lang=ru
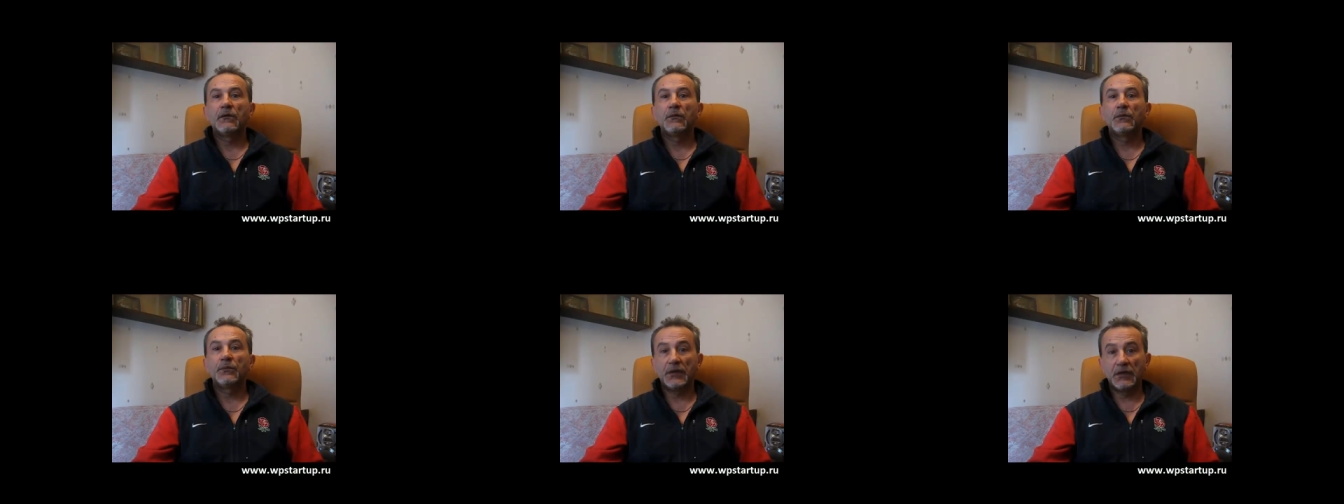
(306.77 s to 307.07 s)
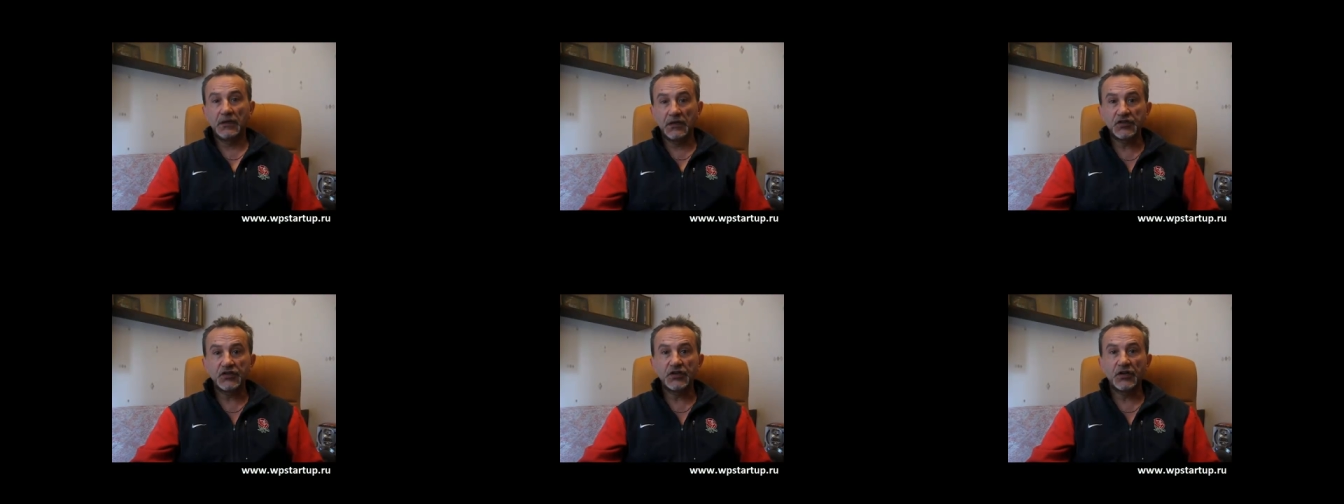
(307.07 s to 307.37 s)

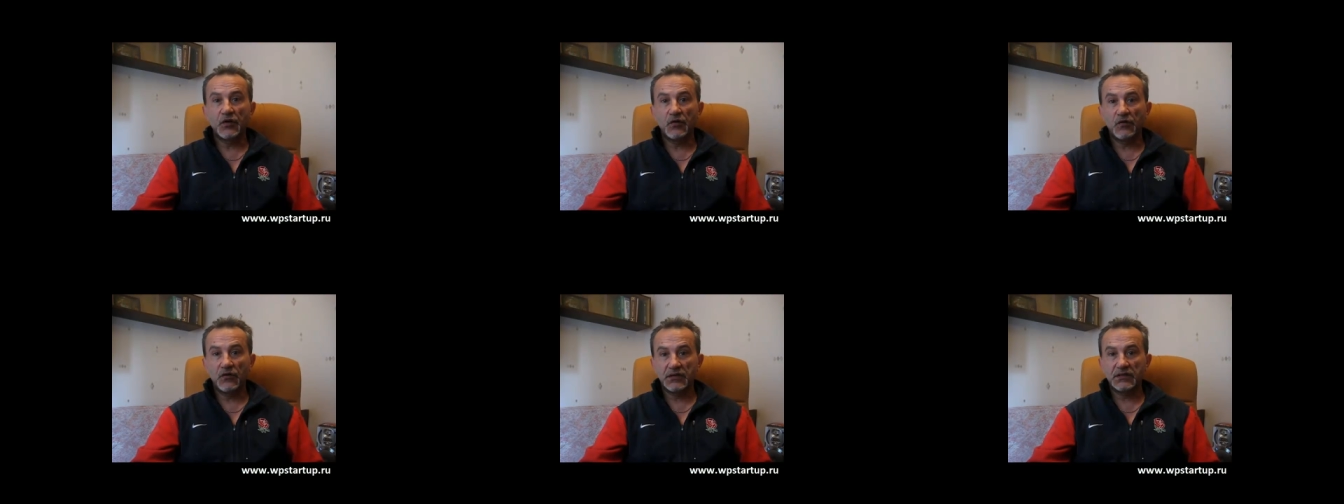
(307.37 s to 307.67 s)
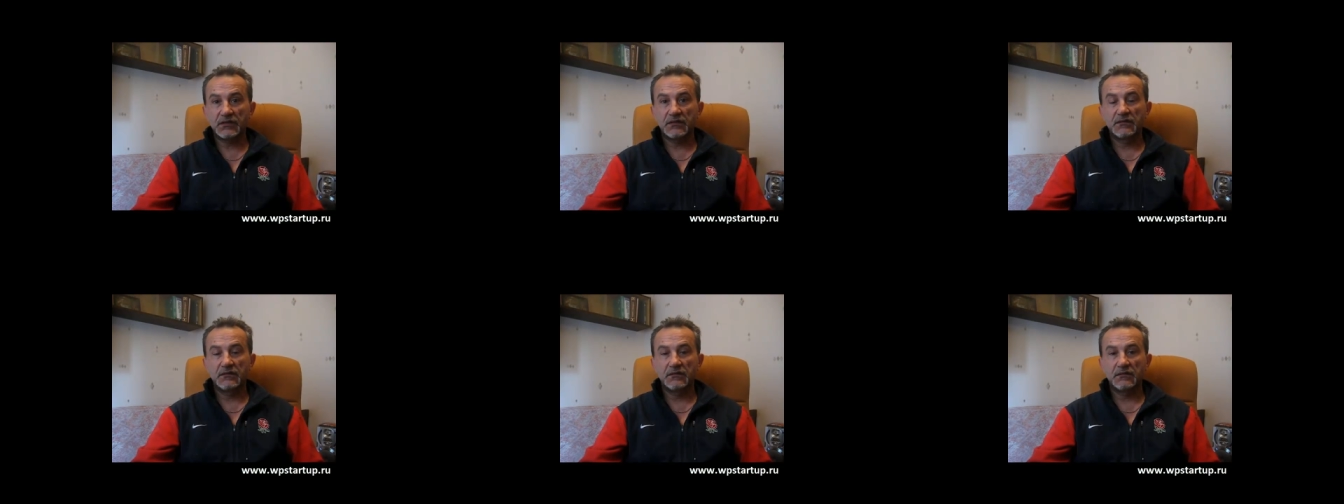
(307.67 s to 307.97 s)
Приглашаю
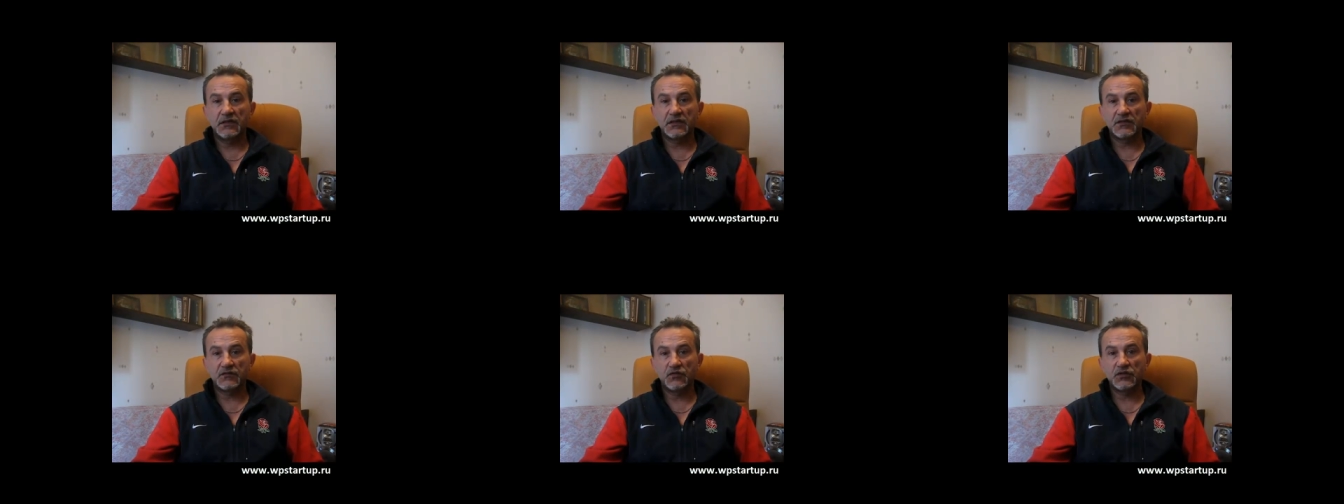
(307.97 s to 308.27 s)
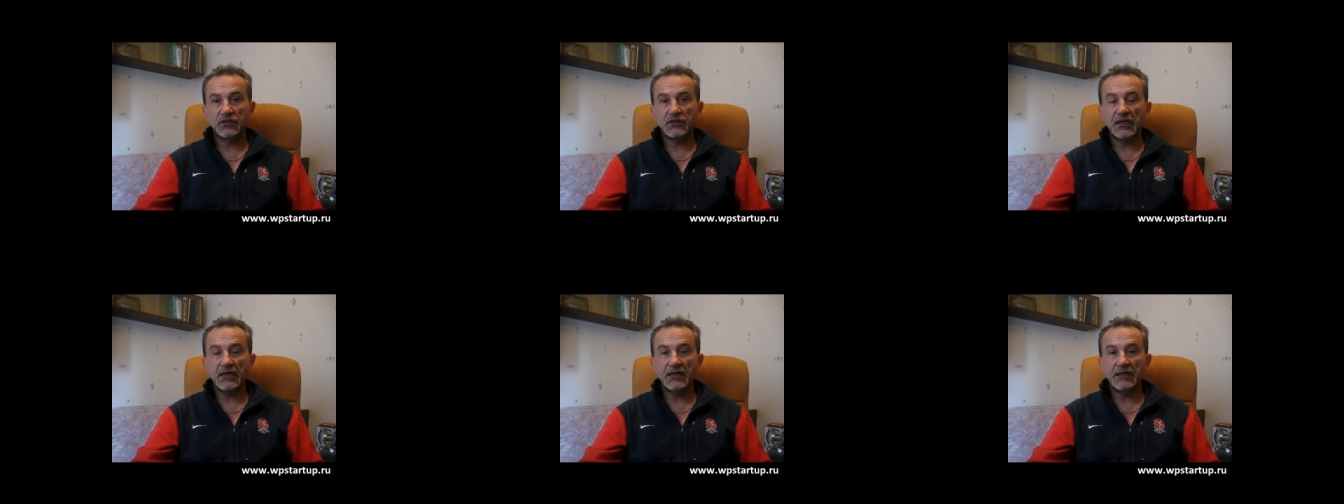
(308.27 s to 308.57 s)
вас на свой
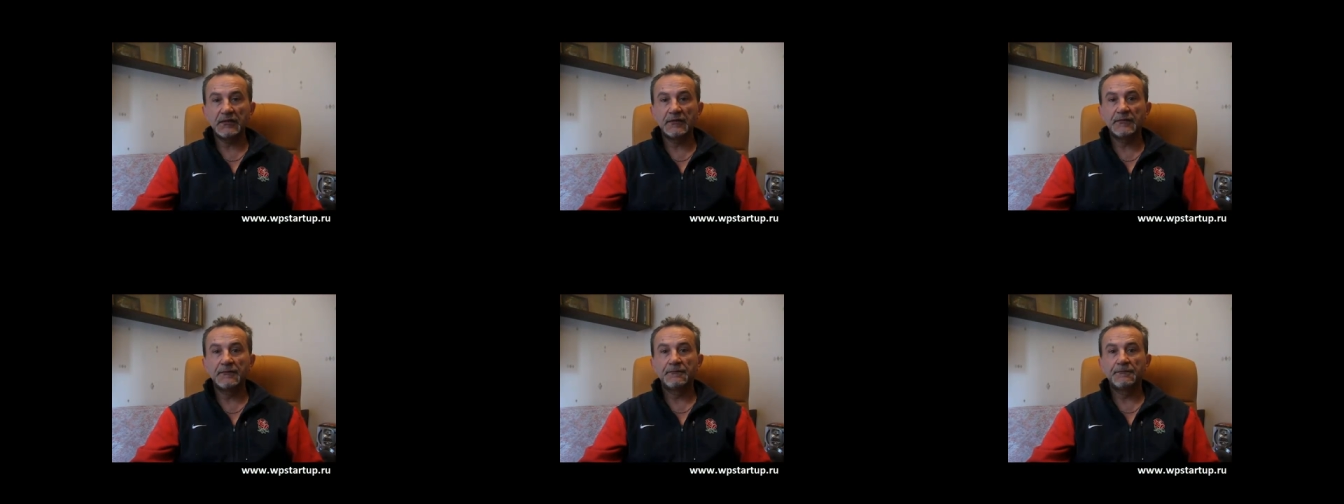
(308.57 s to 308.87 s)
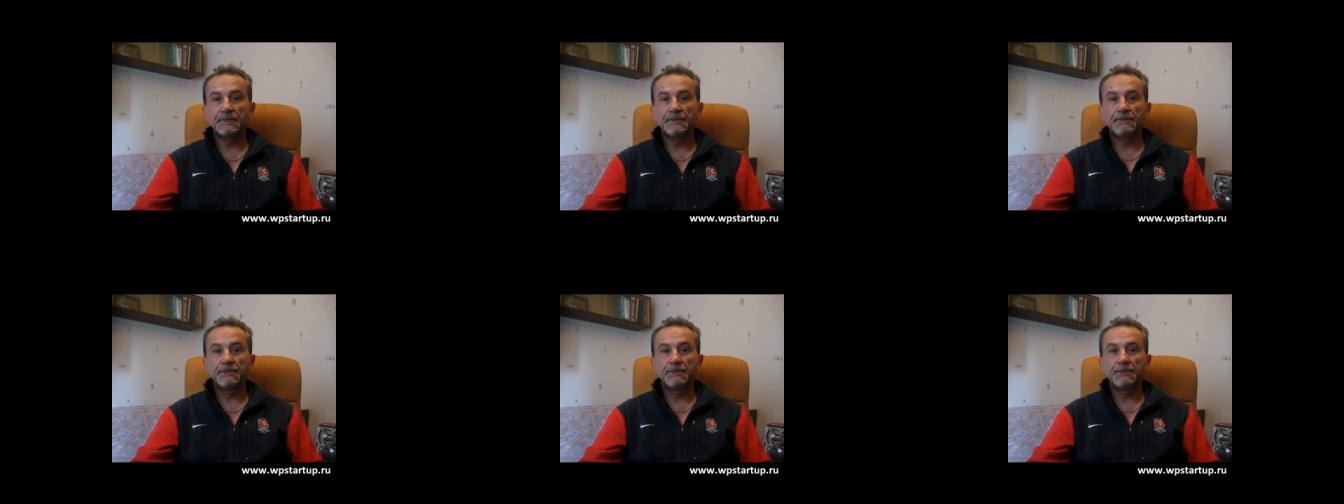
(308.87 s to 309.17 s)
сайт,
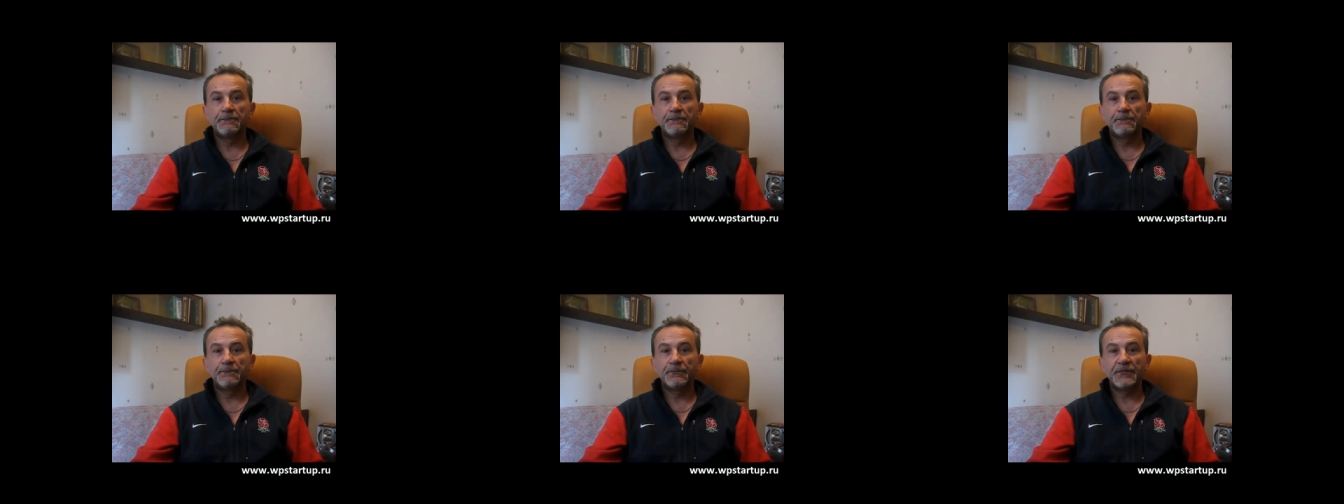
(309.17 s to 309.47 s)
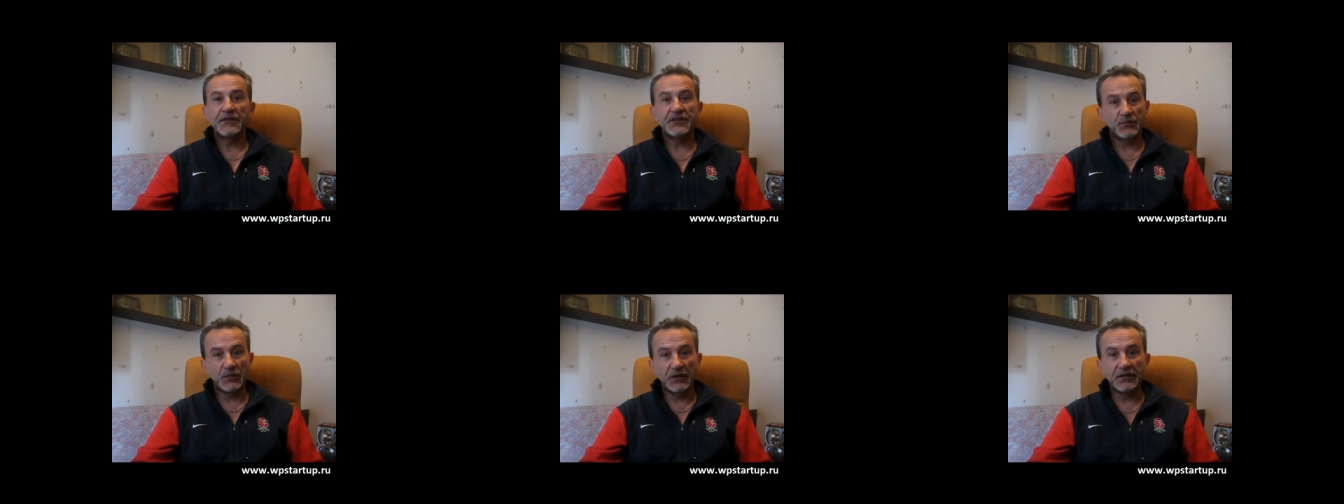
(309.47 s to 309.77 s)

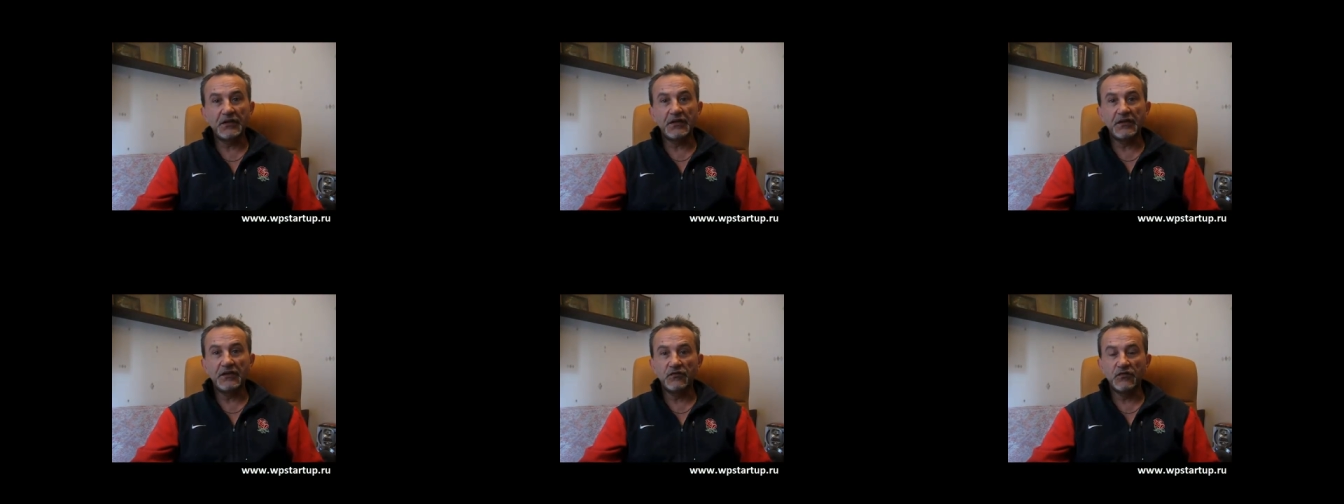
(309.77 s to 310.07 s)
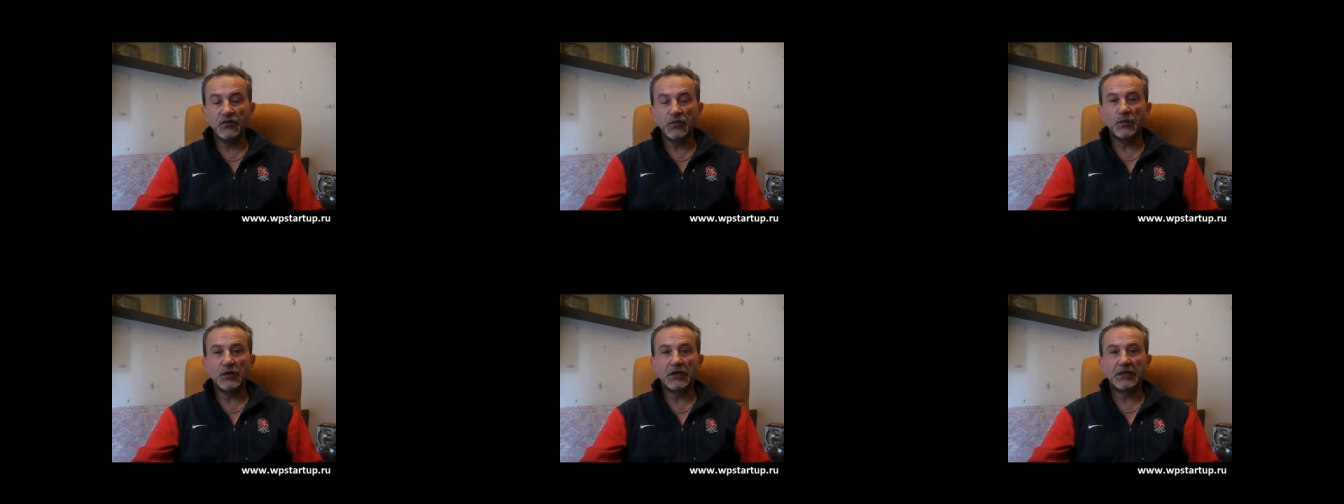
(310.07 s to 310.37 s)
смотрите
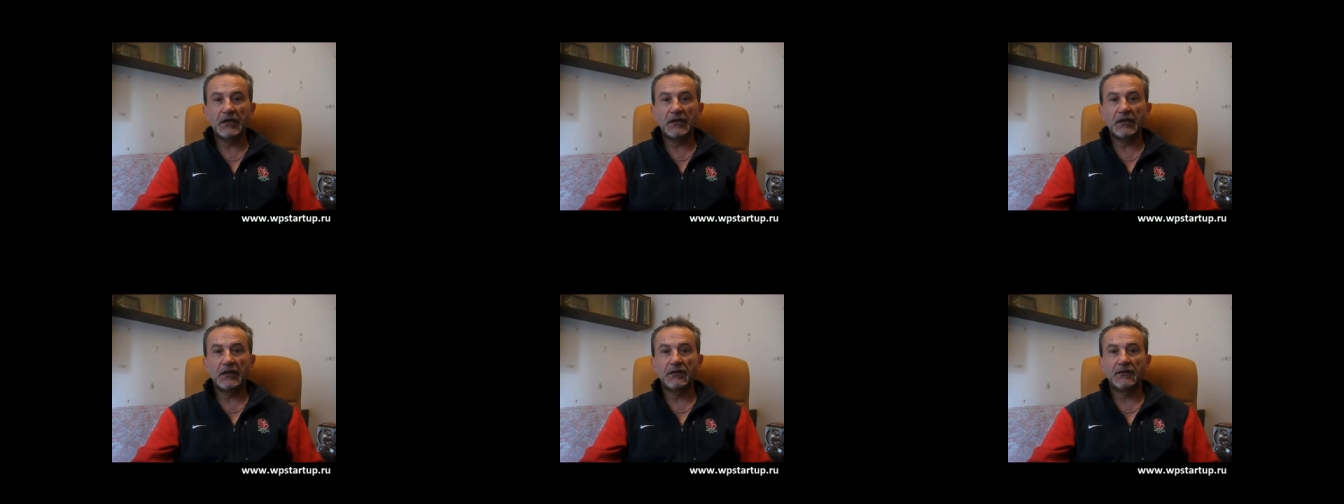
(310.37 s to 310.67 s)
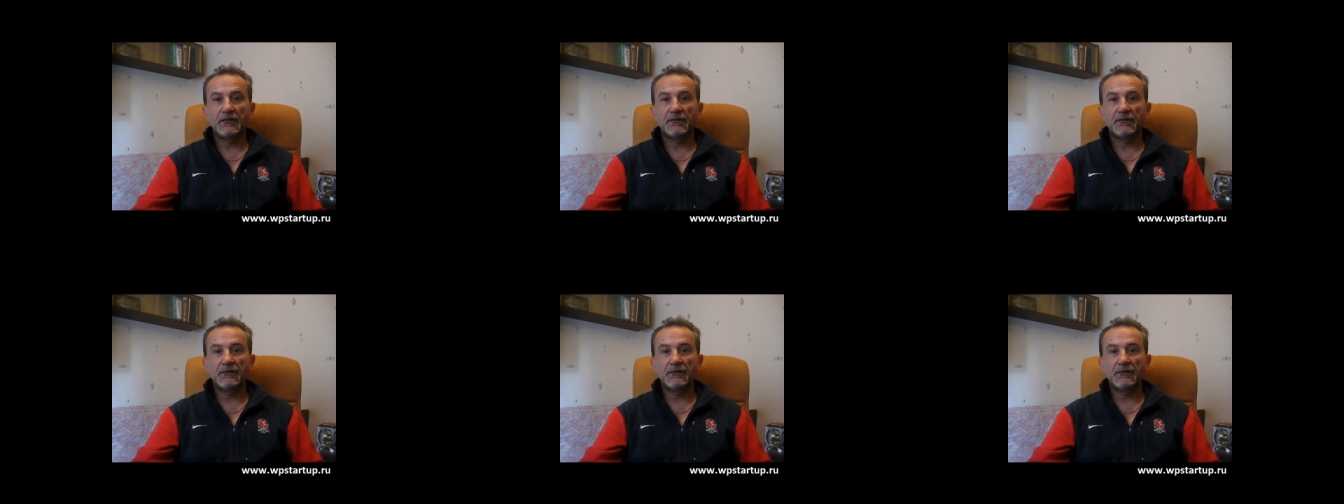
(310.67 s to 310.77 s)
внимательно,